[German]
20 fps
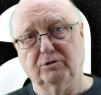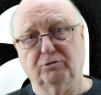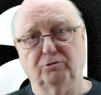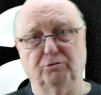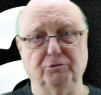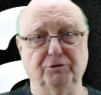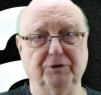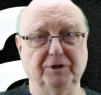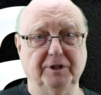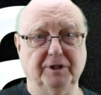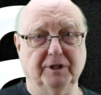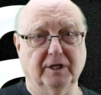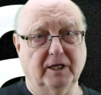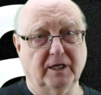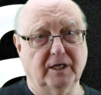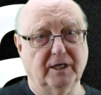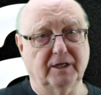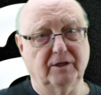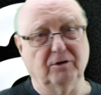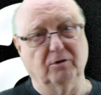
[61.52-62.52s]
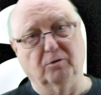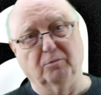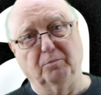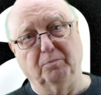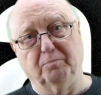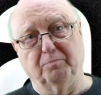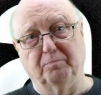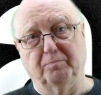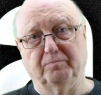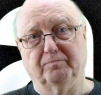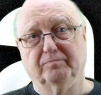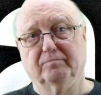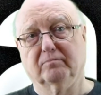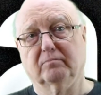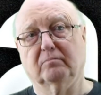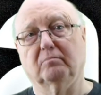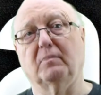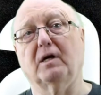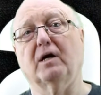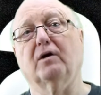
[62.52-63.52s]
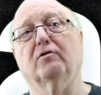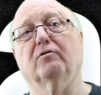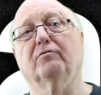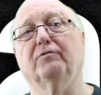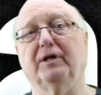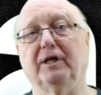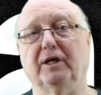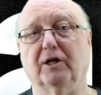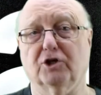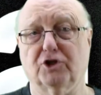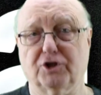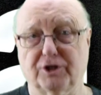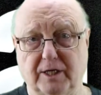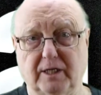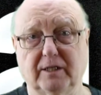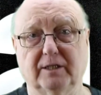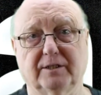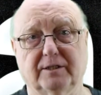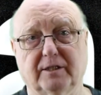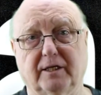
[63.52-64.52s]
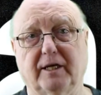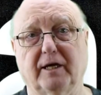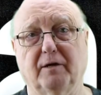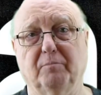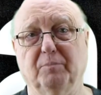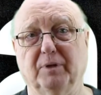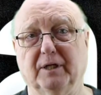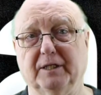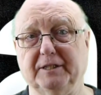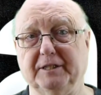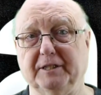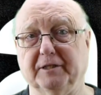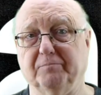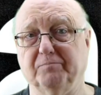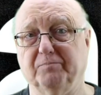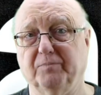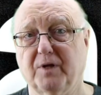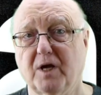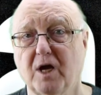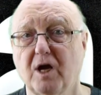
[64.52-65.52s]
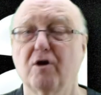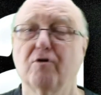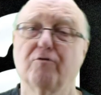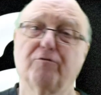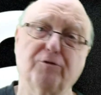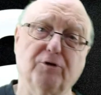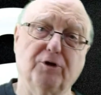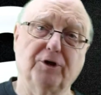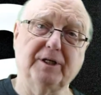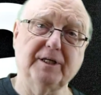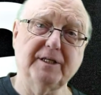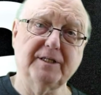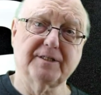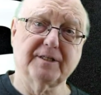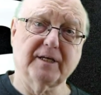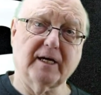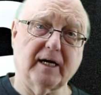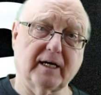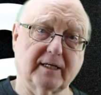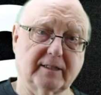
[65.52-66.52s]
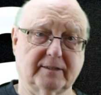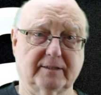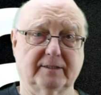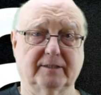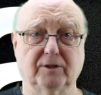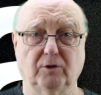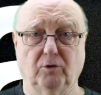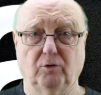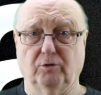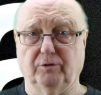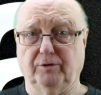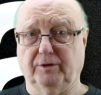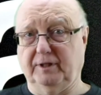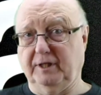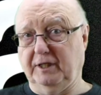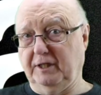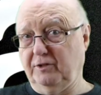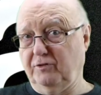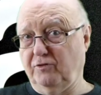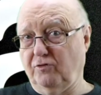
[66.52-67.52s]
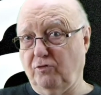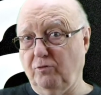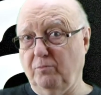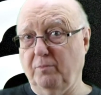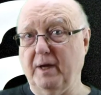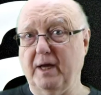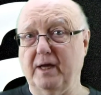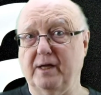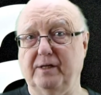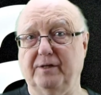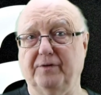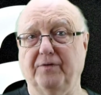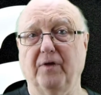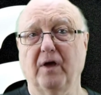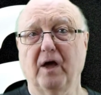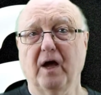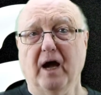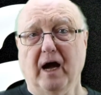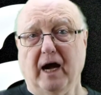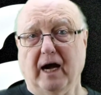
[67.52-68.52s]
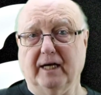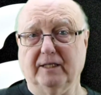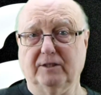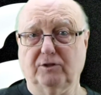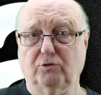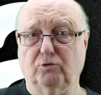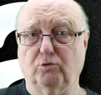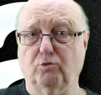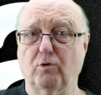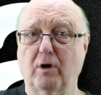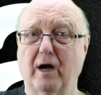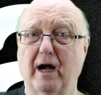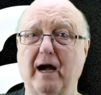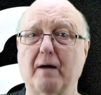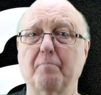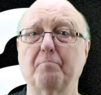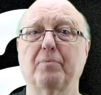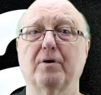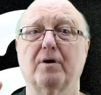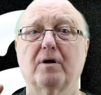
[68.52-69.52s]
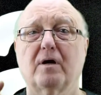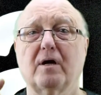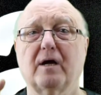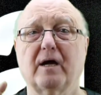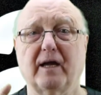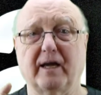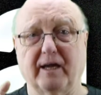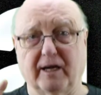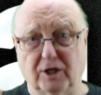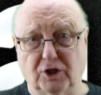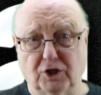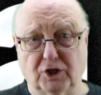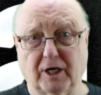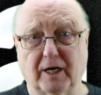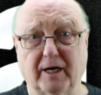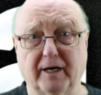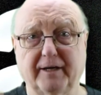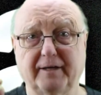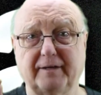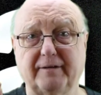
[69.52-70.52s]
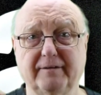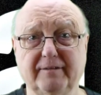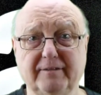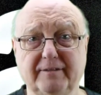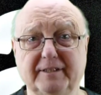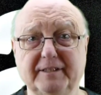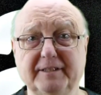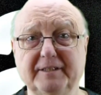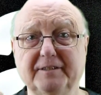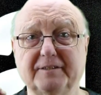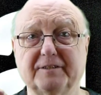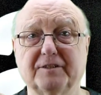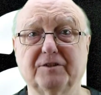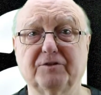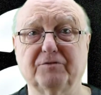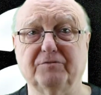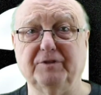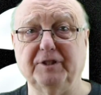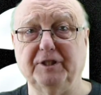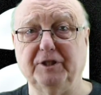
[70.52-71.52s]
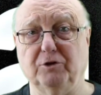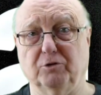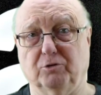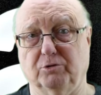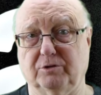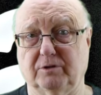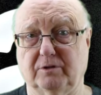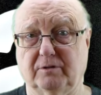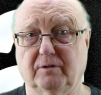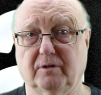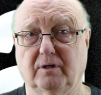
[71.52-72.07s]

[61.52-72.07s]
tüt ihn ein und mehr oder weniger schnell ist er dann bei dir. Für diese Aktion, dich zu melden, hast du ab Erscheinen dieses Videos